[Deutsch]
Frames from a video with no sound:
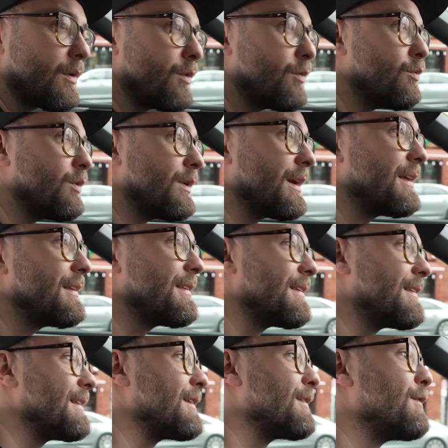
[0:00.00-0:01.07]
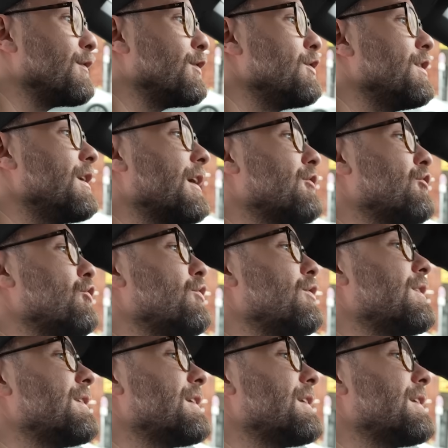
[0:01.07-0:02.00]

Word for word: Oh, da ist es, das wunderschöne